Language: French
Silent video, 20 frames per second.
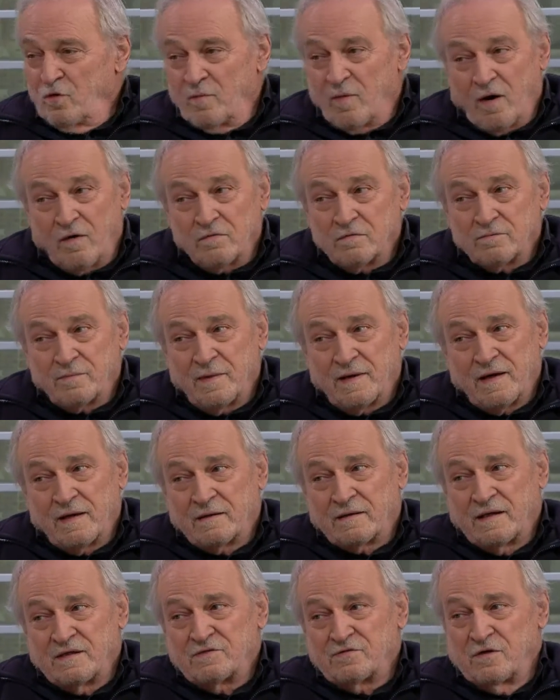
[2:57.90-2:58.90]
monte
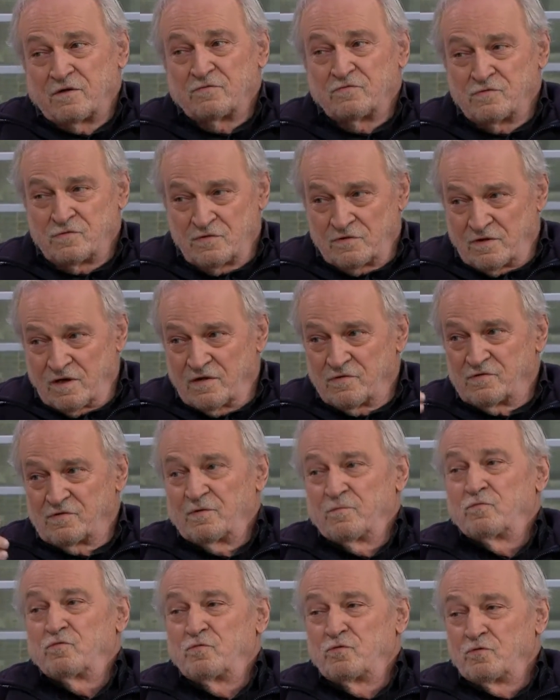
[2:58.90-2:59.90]
quand il, y a
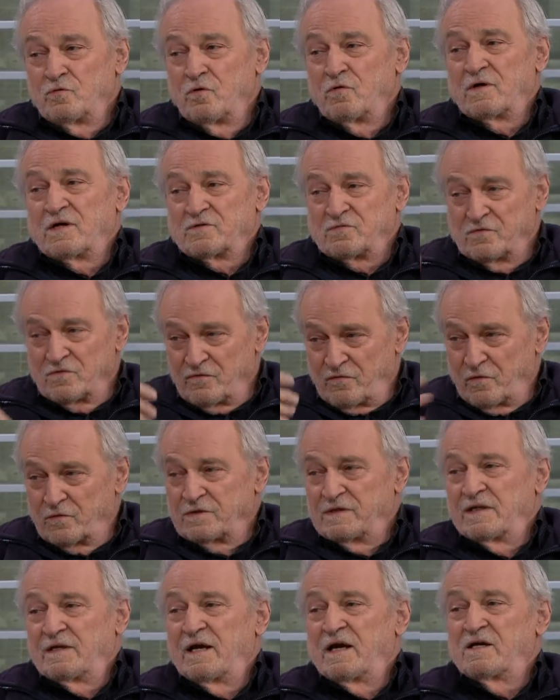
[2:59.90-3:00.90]
beaucoup d'eau, quand il y a une fonte
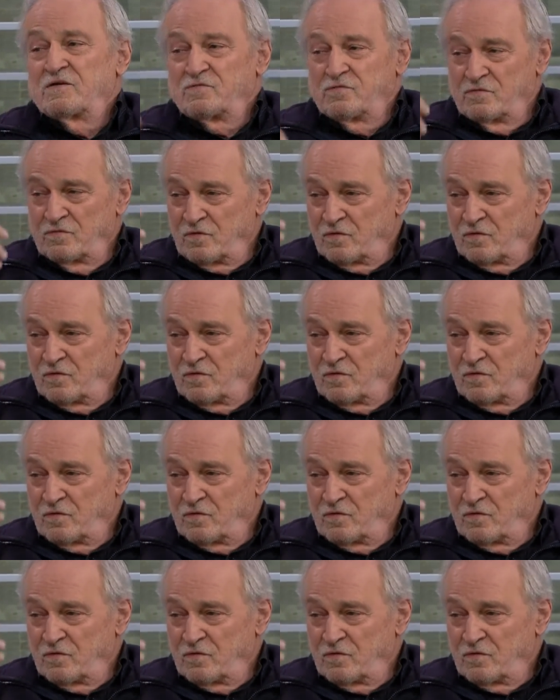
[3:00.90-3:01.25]
des neiges ou une